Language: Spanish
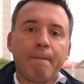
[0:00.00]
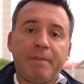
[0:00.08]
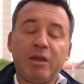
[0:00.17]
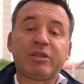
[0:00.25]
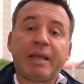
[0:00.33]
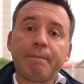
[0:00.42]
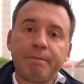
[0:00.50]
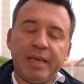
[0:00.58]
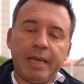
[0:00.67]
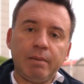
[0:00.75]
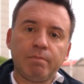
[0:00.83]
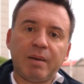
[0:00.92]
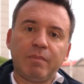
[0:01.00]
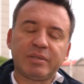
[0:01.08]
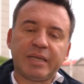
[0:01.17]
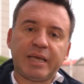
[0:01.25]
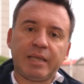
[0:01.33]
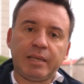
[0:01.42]
Pero también
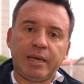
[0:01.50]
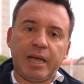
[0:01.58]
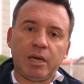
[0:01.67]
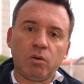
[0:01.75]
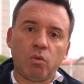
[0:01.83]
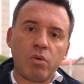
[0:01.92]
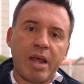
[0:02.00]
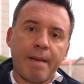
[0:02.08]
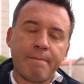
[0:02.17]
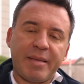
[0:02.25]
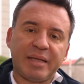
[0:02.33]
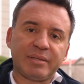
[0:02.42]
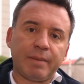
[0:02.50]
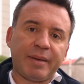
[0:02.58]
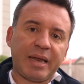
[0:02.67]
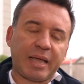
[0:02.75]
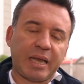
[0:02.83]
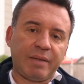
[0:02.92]
vamos a generar una mesa
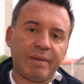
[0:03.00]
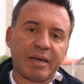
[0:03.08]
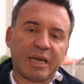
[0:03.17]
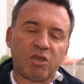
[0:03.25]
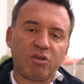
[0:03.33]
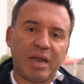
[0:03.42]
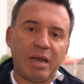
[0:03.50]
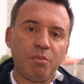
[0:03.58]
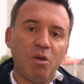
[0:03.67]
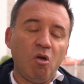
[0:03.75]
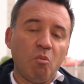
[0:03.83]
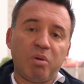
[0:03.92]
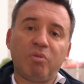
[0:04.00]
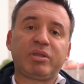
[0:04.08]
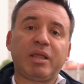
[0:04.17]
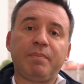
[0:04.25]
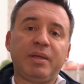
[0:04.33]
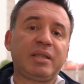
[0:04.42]
para que a nivel regional podamos
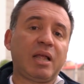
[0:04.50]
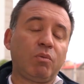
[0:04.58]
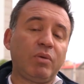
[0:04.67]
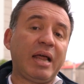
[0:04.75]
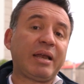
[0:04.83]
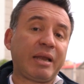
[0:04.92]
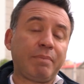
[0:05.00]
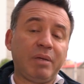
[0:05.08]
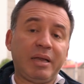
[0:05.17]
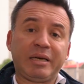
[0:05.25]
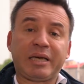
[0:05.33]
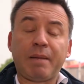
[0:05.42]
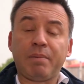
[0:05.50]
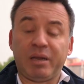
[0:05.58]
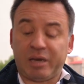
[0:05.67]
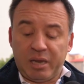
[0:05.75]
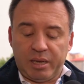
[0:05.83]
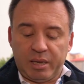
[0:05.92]
también dar alguna
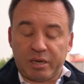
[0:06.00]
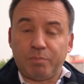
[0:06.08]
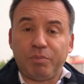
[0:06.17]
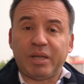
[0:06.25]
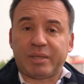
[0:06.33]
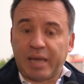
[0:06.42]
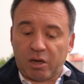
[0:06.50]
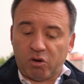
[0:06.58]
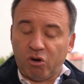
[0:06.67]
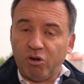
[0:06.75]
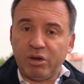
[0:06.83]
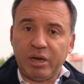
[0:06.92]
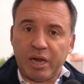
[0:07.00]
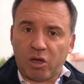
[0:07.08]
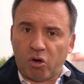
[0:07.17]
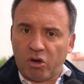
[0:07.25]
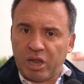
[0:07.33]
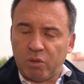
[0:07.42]
respuesta con,
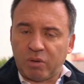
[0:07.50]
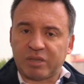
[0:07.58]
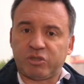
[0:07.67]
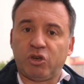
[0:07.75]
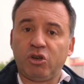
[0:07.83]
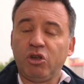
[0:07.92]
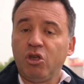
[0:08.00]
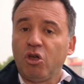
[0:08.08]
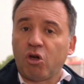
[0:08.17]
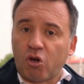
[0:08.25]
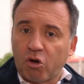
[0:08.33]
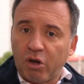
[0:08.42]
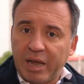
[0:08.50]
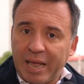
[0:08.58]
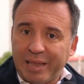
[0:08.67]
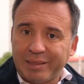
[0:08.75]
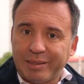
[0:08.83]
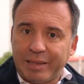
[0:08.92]
con educación, con
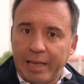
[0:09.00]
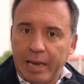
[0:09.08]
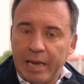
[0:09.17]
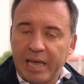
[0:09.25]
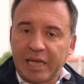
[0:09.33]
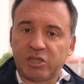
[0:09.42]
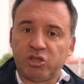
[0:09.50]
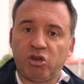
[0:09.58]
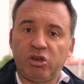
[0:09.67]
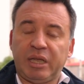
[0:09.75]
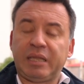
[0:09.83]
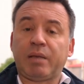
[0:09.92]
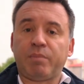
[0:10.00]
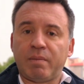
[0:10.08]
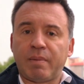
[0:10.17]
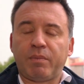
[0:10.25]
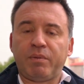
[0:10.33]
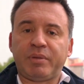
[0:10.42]
la delegación y
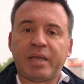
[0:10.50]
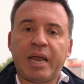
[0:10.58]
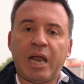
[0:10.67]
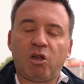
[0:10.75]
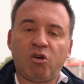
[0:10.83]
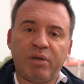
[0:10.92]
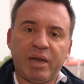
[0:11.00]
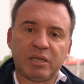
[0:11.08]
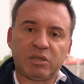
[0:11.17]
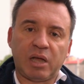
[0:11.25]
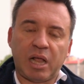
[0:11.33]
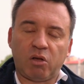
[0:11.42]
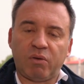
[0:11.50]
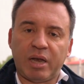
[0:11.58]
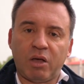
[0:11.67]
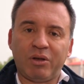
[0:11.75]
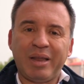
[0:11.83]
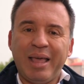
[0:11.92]
también vamos a invitar al,
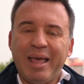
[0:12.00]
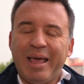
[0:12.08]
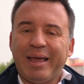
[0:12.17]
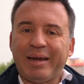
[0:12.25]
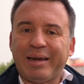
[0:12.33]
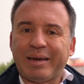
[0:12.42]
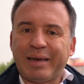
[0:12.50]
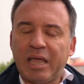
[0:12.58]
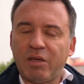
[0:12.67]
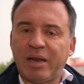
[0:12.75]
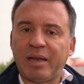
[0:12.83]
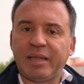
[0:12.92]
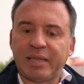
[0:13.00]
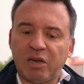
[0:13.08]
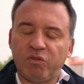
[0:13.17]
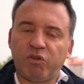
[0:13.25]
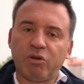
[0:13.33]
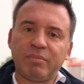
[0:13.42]
gobernador, regional de
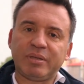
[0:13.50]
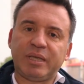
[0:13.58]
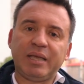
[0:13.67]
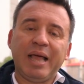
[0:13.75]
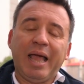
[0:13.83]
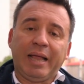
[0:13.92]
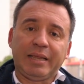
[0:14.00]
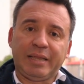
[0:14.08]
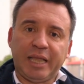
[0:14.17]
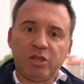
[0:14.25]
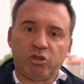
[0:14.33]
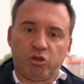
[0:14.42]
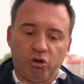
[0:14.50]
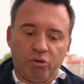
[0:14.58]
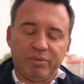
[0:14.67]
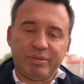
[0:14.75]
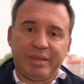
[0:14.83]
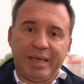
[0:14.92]
tal forma si dentro
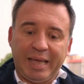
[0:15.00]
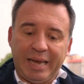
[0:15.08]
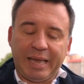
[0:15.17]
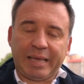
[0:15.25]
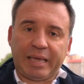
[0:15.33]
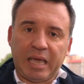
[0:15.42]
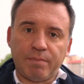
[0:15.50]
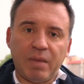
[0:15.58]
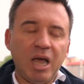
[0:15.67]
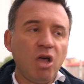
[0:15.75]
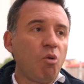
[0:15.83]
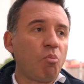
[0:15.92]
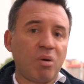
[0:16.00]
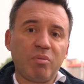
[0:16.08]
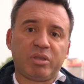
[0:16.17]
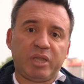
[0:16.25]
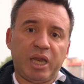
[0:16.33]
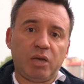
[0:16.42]
del esquema
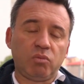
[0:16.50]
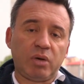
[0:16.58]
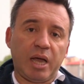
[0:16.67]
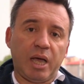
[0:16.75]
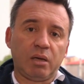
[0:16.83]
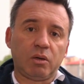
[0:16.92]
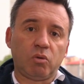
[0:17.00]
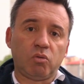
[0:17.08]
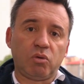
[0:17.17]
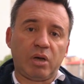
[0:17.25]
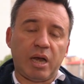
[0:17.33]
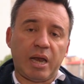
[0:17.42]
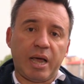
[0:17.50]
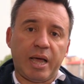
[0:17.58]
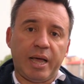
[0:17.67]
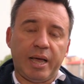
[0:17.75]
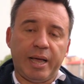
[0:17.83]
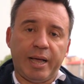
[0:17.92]
podemos tener una,
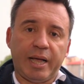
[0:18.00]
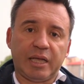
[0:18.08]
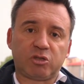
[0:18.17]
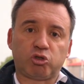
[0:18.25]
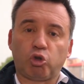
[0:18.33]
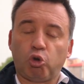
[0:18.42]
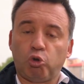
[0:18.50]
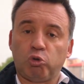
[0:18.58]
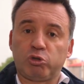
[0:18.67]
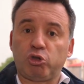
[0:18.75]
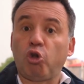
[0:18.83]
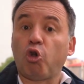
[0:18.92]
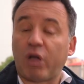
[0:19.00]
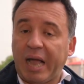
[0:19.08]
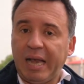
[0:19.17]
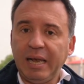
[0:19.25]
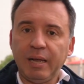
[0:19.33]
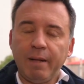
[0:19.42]
una solución
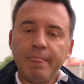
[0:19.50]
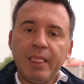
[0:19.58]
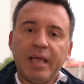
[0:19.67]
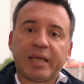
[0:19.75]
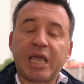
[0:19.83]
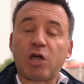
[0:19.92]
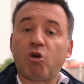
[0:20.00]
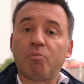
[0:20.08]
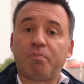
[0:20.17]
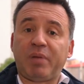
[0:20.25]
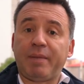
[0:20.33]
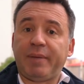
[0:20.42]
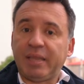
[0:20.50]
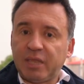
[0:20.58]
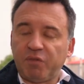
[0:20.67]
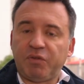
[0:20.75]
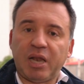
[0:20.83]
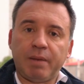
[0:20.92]
local que
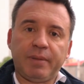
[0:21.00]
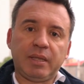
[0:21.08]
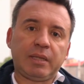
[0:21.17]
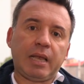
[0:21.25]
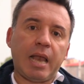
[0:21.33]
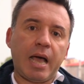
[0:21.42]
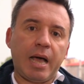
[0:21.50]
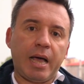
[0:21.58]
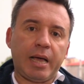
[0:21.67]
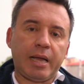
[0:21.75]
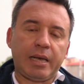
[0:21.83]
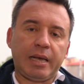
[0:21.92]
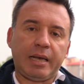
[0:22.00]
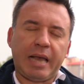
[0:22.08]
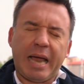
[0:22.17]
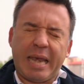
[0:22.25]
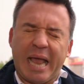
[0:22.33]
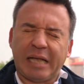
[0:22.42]
complemente finalmente la,
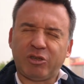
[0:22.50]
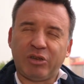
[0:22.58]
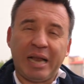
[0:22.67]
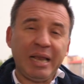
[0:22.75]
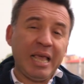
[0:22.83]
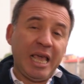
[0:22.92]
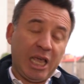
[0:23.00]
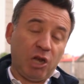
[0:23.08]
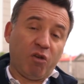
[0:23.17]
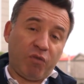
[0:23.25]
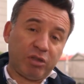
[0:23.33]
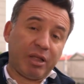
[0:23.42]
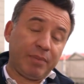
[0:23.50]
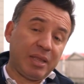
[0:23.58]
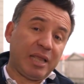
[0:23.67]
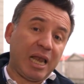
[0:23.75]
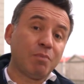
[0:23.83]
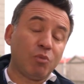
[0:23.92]
nacional y los esfuerzos
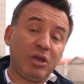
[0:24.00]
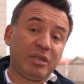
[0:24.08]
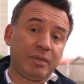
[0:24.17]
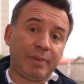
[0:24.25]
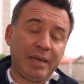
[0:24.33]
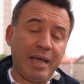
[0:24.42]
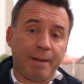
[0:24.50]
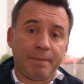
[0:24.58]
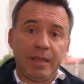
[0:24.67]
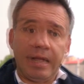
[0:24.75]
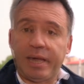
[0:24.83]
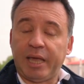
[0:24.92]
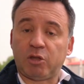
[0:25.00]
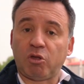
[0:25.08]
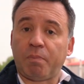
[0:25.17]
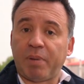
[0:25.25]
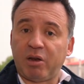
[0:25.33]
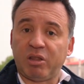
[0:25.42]
también de la municipalidad. Eh,
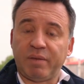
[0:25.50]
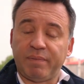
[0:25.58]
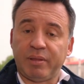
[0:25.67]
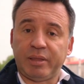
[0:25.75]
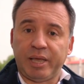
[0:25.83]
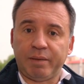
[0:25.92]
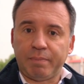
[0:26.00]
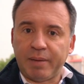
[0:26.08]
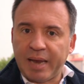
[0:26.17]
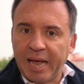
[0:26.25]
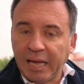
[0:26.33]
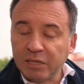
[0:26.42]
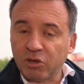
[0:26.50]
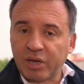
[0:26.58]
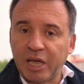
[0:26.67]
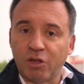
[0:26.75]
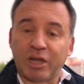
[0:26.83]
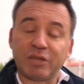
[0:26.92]
estos paros de, verazos
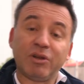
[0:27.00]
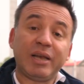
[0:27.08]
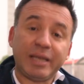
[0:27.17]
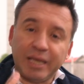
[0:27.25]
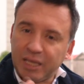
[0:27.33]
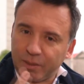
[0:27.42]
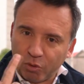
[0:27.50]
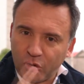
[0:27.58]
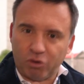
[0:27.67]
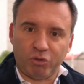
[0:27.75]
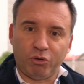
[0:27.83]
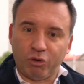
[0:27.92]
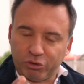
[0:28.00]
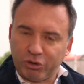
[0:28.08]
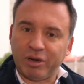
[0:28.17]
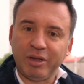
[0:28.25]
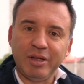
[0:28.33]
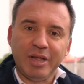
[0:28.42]
caídos, que son legítimos, ojo, no lo
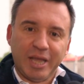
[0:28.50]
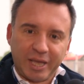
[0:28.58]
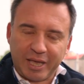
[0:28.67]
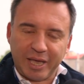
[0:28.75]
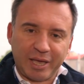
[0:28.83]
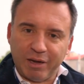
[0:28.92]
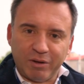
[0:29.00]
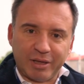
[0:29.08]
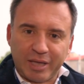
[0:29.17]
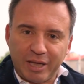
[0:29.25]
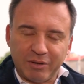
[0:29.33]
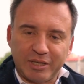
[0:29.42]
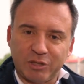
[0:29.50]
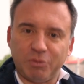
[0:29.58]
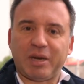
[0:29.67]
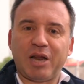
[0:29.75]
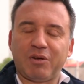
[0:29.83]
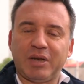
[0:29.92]
que quiero, quiero ser
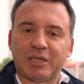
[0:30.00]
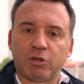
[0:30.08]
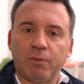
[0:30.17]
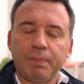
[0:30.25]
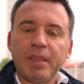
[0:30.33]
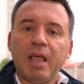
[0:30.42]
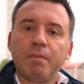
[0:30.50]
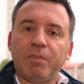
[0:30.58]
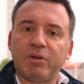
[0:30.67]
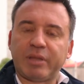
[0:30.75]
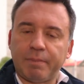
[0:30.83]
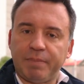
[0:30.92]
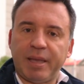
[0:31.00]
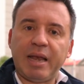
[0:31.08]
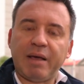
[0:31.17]
súper claro con eso, pero también